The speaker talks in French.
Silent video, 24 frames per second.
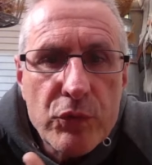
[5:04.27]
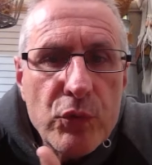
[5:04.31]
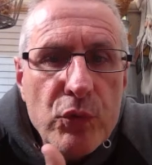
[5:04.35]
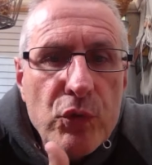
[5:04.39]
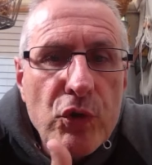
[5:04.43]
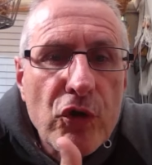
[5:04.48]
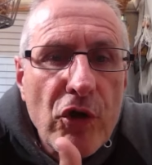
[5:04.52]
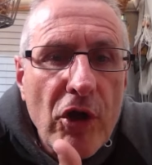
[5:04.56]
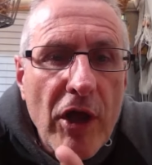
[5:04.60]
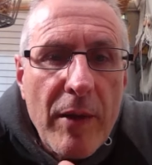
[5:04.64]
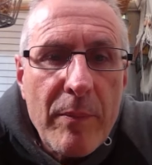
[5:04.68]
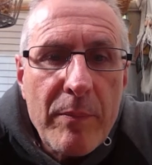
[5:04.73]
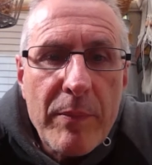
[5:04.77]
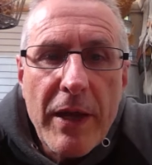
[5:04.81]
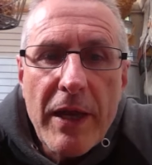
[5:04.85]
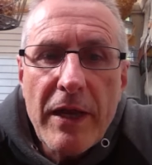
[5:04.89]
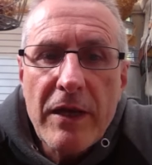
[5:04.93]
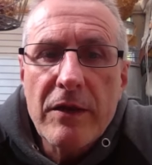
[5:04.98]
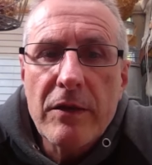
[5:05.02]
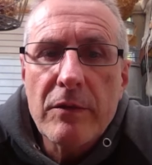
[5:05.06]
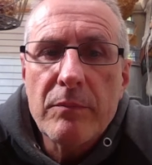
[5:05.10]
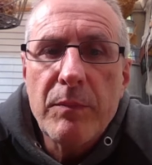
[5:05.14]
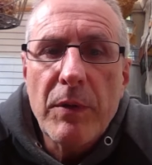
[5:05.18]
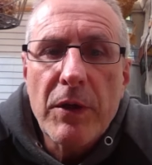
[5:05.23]
nous le
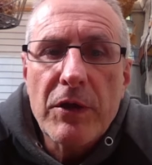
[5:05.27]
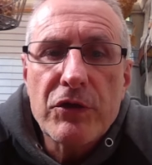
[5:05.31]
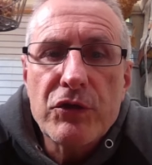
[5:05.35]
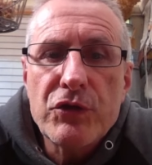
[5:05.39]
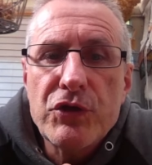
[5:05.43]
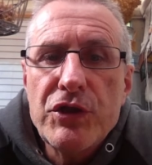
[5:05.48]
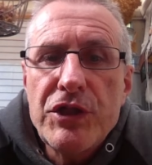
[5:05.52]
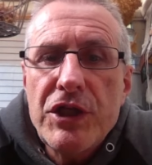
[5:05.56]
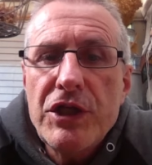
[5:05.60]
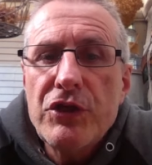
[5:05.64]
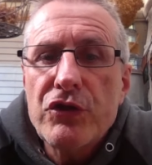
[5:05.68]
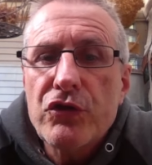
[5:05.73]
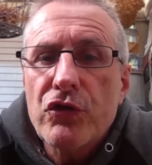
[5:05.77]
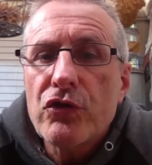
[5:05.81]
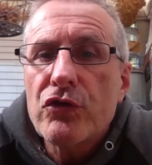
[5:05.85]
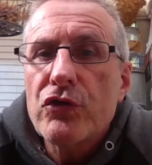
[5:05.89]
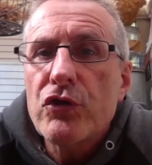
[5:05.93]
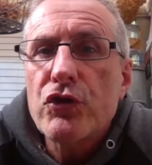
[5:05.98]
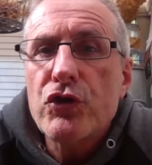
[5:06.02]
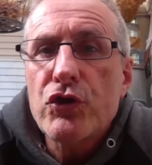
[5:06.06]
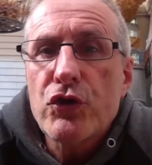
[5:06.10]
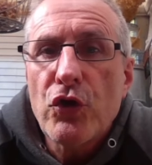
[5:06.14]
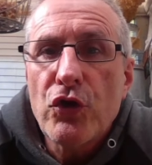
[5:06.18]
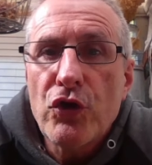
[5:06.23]
rappellent par le titre
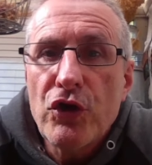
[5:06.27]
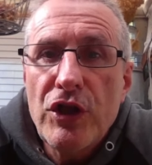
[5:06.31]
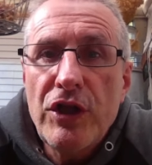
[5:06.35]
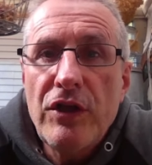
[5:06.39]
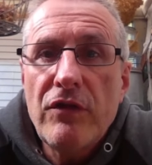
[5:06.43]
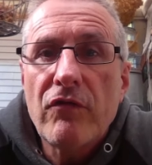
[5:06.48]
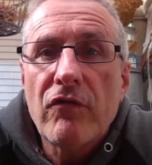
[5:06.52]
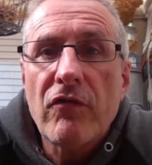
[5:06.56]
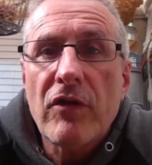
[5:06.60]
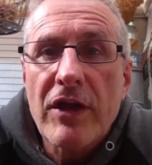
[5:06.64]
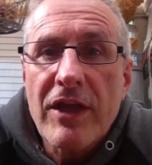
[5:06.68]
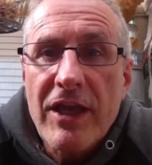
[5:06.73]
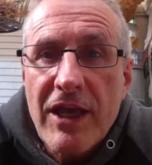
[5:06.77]
de son livre